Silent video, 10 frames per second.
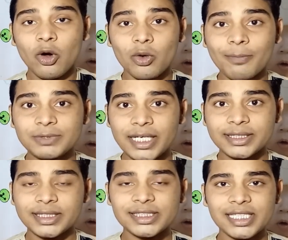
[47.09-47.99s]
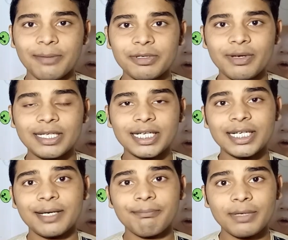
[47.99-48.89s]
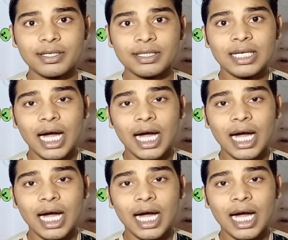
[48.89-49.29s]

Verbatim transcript: और आप चाहते हैं कि सामने वाले का नंबर